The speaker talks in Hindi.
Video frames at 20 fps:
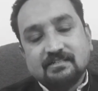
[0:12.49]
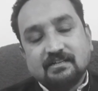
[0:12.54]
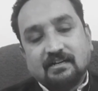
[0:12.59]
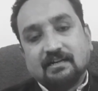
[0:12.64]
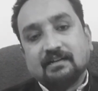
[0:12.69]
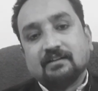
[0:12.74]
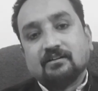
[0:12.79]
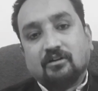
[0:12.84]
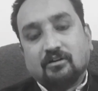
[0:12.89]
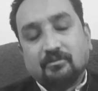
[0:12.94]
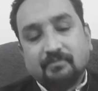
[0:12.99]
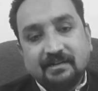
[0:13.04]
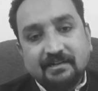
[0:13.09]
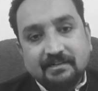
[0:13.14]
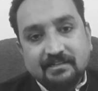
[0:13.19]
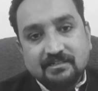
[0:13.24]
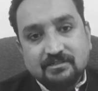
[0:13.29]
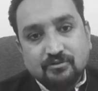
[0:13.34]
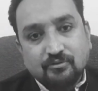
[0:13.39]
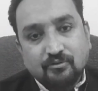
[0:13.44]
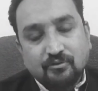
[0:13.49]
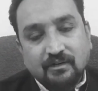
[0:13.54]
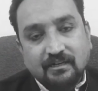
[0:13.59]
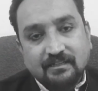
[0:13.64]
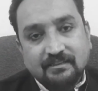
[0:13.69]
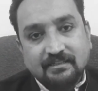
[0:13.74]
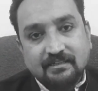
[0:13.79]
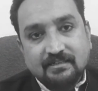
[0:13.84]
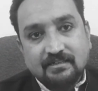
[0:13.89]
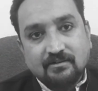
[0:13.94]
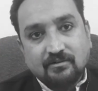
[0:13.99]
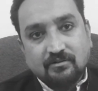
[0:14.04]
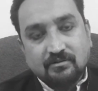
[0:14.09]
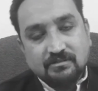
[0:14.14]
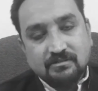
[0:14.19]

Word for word: साठ गवर्नमेंट स्कूल आते हैं